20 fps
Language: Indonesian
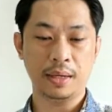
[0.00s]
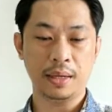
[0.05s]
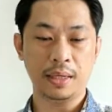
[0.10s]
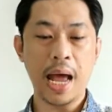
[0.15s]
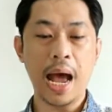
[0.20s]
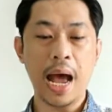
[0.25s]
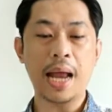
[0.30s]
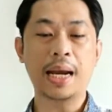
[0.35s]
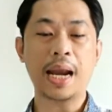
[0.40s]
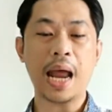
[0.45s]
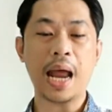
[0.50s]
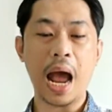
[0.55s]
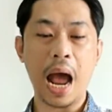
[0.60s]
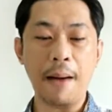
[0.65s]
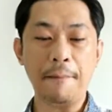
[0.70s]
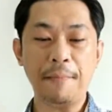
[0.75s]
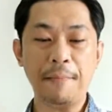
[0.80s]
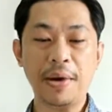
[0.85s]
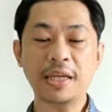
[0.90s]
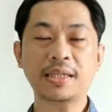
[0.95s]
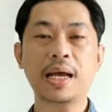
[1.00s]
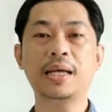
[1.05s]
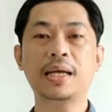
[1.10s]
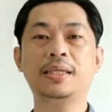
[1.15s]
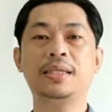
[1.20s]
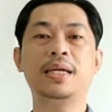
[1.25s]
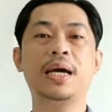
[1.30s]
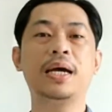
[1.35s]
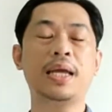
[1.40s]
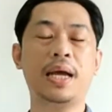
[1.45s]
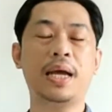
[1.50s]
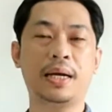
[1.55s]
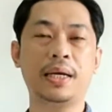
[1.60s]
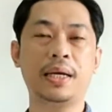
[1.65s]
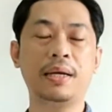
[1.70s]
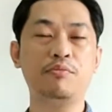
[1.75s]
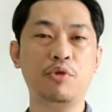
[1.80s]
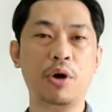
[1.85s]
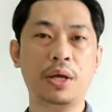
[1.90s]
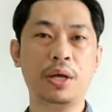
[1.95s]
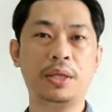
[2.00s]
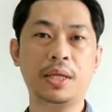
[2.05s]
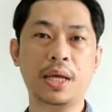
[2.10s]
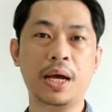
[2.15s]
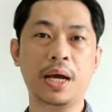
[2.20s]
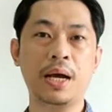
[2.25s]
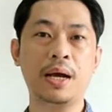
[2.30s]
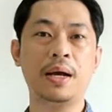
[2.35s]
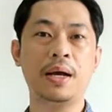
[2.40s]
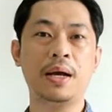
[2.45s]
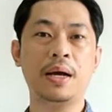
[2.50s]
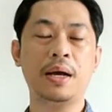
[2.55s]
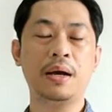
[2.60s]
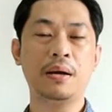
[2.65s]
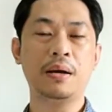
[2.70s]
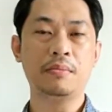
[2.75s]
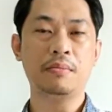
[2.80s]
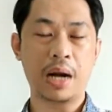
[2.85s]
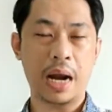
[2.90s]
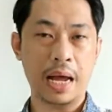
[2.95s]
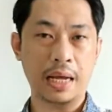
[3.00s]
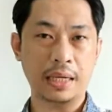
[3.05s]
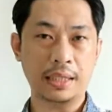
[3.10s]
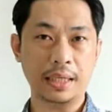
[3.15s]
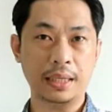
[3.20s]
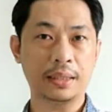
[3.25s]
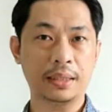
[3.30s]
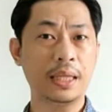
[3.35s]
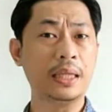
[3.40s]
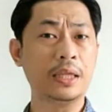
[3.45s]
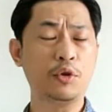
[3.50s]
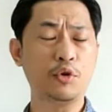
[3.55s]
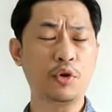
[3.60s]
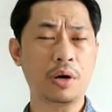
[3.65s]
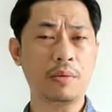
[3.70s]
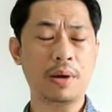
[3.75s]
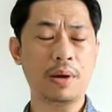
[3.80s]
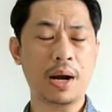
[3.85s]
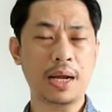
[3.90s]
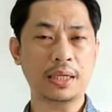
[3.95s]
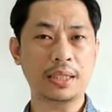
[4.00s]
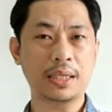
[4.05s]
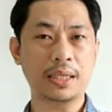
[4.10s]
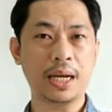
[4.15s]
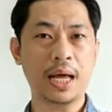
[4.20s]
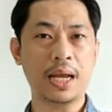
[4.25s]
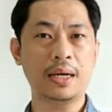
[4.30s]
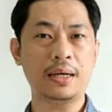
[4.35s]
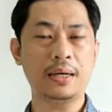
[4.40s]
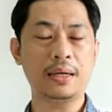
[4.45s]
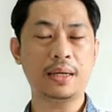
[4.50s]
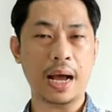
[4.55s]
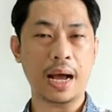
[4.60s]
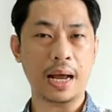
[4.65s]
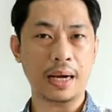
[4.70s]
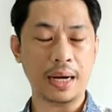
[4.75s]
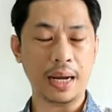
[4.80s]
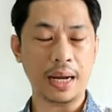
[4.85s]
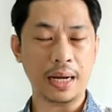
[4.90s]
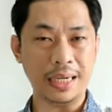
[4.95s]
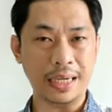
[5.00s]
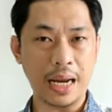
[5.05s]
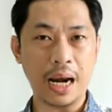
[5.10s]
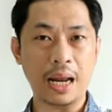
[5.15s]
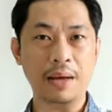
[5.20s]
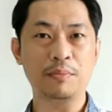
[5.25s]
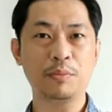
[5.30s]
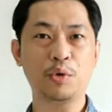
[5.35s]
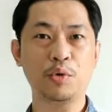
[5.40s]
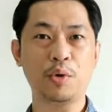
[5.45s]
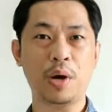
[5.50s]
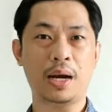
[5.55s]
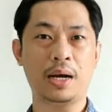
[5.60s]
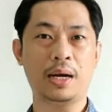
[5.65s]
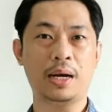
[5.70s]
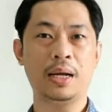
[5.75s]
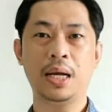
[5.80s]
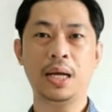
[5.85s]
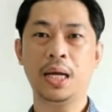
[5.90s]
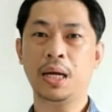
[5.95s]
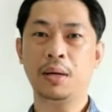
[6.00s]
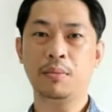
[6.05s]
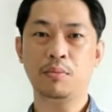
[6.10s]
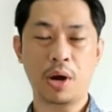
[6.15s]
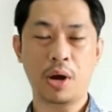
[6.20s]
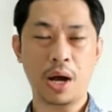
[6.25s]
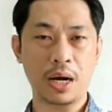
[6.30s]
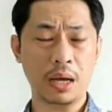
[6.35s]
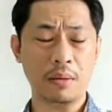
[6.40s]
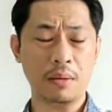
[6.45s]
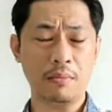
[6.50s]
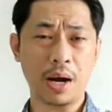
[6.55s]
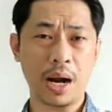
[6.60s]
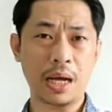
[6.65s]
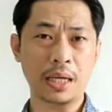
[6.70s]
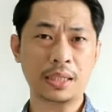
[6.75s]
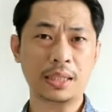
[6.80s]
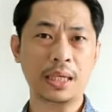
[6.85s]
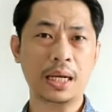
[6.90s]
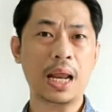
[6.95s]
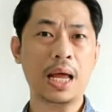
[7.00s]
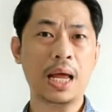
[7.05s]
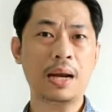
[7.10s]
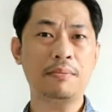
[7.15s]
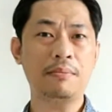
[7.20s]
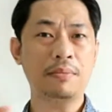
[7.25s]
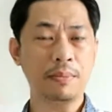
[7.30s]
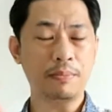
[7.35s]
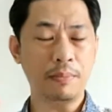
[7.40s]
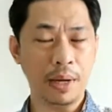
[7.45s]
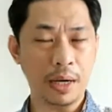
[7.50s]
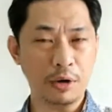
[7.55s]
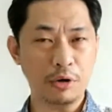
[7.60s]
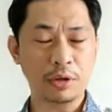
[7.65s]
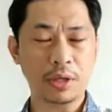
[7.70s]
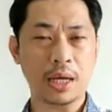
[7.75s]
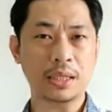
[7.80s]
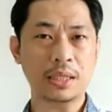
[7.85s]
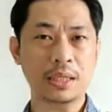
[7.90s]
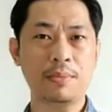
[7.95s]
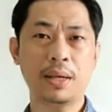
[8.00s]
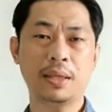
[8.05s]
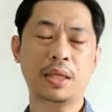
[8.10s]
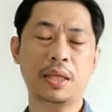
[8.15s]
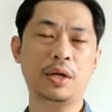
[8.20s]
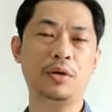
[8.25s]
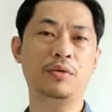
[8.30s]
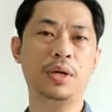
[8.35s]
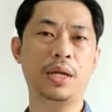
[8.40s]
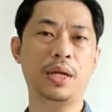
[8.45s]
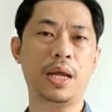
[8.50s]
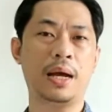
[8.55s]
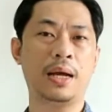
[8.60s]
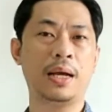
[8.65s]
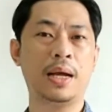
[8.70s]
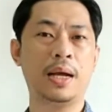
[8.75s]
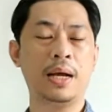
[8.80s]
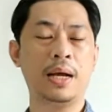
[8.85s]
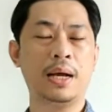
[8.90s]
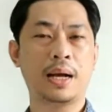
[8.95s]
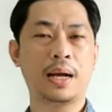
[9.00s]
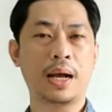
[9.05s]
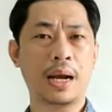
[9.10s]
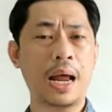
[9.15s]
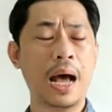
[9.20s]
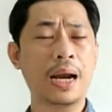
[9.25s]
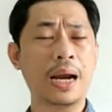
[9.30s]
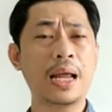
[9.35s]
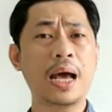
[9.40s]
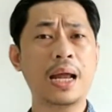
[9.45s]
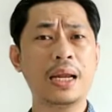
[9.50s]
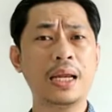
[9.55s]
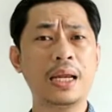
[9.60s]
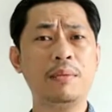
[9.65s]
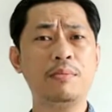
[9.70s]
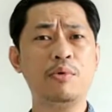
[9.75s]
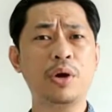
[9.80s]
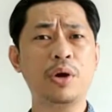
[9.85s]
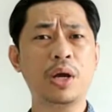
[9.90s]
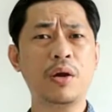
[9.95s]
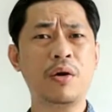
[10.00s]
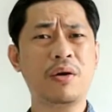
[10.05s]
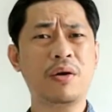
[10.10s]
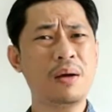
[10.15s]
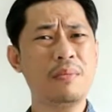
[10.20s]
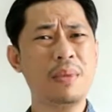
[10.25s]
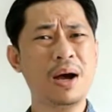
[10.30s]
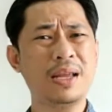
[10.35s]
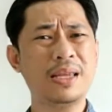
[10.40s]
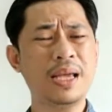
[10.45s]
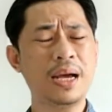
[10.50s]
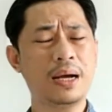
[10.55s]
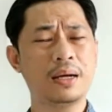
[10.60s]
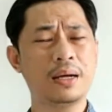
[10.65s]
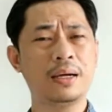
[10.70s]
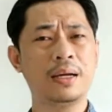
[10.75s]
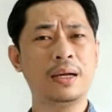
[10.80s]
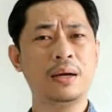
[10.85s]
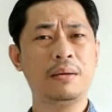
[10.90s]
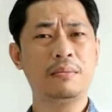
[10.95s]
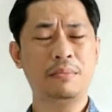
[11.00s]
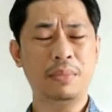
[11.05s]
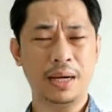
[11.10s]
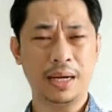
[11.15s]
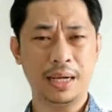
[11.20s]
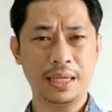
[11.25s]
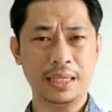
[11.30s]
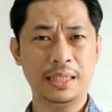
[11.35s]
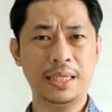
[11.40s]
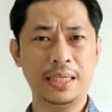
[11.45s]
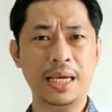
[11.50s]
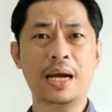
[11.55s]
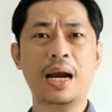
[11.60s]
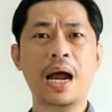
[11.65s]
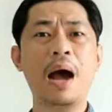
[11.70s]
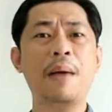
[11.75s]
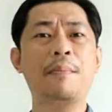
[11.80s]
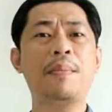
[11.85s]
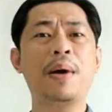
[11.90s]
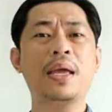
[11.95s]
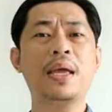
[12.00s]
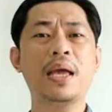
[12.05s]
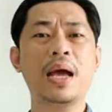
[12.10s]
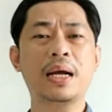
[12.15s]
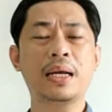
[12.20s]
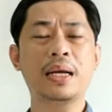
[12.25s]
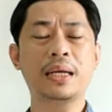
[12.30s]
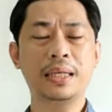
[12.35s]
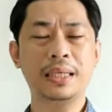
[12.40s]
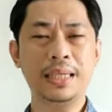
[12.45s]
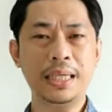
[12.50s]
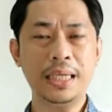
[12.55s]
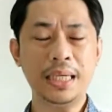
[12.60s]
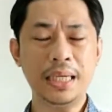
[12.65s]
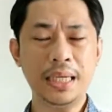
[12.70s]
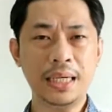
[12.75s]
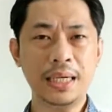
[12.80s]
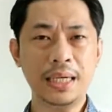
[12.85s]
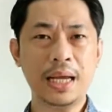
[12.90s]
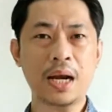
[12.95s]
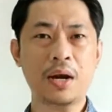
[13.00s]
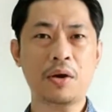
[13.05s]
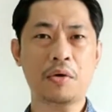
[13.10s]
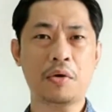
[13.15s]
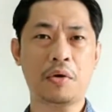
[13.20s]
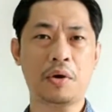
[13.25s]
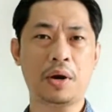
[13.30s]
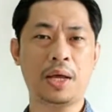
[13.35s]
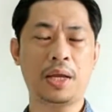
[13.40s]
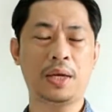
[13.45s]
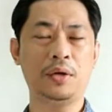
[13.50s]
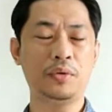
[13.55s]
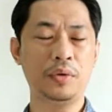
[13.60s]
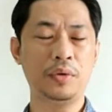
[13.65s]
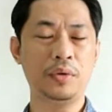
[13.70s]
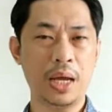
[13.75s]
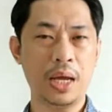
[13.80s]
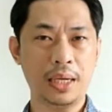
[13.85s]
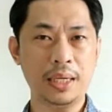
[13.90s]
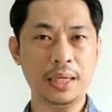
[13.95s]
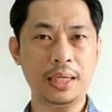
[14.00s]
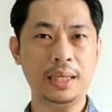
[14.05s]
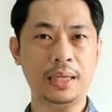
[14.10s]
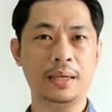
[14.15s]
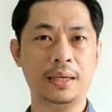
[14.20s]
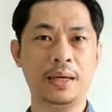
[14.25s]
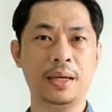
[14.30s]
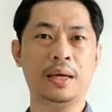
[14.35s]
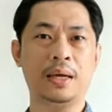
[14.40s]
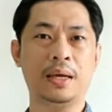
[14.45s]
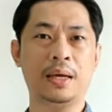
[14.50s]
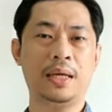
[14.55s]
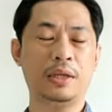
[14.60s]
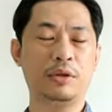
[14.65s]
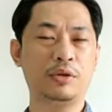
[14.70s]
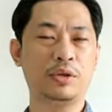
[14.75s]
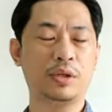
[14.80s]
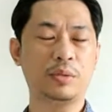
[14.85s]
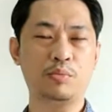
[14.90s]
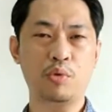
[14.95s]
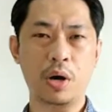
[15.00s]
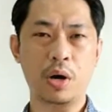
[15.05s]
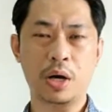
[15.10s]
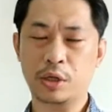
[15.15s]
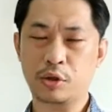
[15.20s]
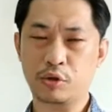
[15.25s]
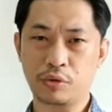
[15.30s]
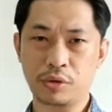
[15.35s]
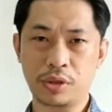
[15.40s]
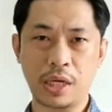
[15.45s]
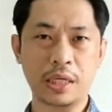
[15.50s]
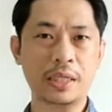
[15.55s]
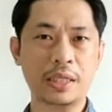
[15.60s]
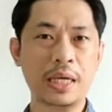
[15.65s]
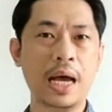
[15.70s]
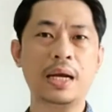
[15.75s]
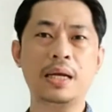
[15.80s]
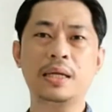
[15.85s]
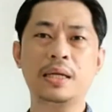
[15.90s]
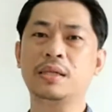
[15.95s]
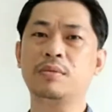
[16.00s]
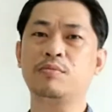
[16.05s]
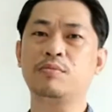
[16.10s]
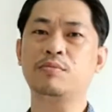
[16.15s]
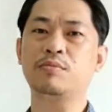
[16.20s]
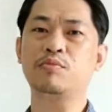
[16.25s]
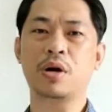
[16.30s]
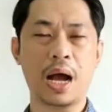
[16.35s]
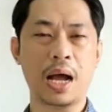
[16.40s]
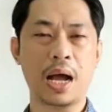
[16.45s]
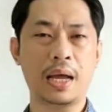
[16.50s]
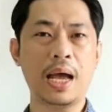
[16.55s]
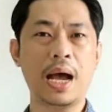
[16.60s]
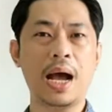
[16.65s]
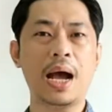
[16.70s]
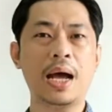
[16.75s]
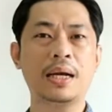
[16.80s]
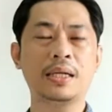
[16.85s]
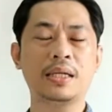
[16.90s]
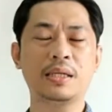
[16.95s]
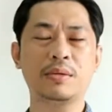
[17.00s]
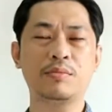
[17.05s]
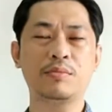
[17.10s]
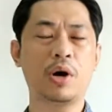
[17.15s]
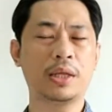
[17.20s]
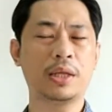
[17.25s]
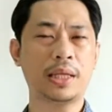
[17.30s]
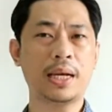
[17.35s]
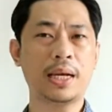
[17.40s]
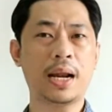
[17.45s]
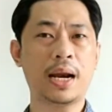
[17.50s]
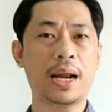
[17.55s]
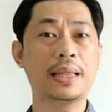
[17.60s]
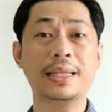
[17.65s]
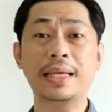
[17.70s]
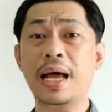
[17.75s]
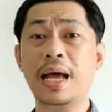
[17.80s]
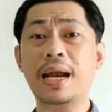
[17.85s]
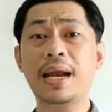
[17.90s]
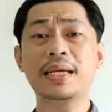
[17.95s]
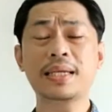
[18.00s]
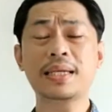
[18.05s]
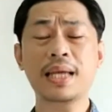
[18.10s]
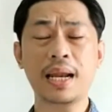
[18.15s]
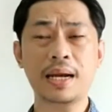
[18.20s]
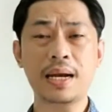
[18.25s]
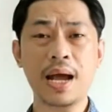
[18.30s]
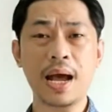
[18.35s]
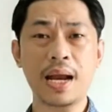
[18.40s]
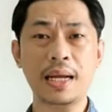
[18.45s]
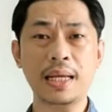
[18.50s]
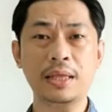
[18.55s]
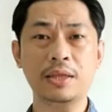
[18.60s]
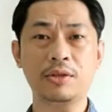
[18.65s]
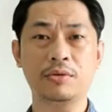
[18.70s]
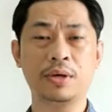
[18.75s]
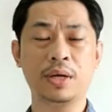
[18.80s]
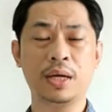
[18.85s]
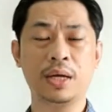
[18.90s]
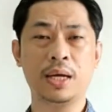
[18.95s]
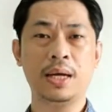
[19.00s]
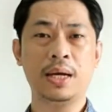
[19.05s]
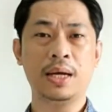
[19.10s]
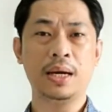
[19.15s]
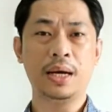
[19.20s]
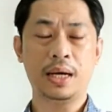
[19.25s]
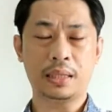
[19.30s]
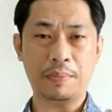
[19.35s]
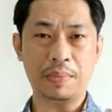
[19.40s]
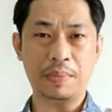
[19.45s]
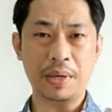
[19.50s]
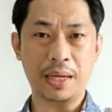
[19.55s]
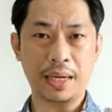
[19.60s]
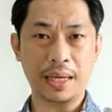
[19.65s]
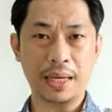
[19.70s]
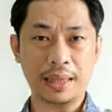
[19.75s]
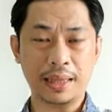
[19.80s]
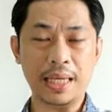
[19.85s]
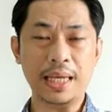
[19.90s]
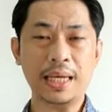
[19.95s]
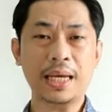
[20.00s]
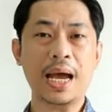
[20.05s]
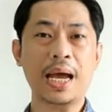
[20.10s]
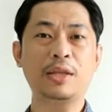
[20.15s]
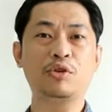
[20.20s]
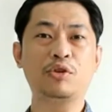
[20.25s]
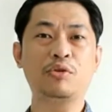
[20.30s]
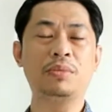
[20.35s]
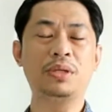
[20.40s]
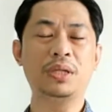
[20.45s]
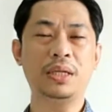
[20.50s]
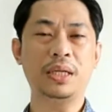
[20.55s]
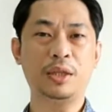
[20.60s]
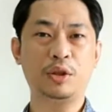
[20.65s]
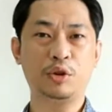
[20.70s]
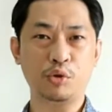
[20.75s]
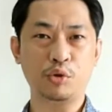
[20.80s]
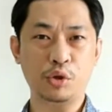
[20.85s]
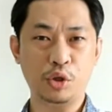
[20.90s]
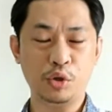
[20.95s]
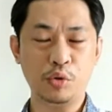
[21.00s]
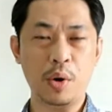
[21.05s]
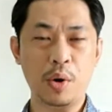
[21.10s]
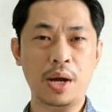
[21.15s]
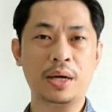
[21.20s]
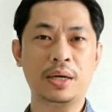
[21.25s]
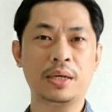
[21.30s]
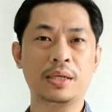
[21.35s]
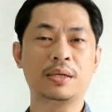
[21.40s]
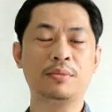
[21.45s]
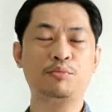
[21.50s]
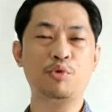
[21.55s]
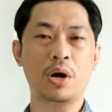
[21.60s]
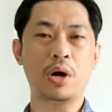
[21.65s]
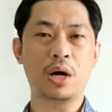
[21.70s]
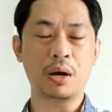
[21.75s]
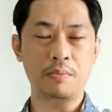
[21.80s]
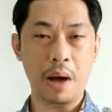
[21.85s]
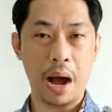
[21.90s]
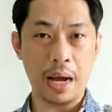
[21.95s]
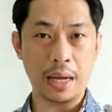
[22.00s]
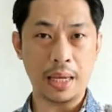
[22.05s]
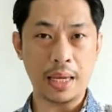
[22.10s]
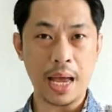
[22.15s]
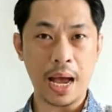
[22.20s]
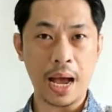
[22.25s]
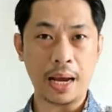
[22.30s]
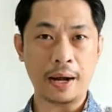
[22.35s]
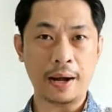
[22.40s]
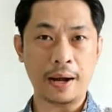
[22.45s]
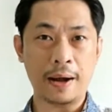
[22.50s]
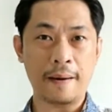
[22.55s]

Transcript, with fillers: dan apa saja yang dibuatnya berhasil tentu keberhasilan karena di dalam Tuhan bukan keberhasilan menurut kacamata dunia. Karena hari-hari ini mungkin orang banyak mengejar apa yang diinginkan oleh dunia ini, yaitu sebuah kesuksesan, sebuah kekayaan, sebuah ketenaran. Tidak ada yang salah dengan itu. Tetapi nah, ketika itu menjadi tujuan sebuah kebahagiaan,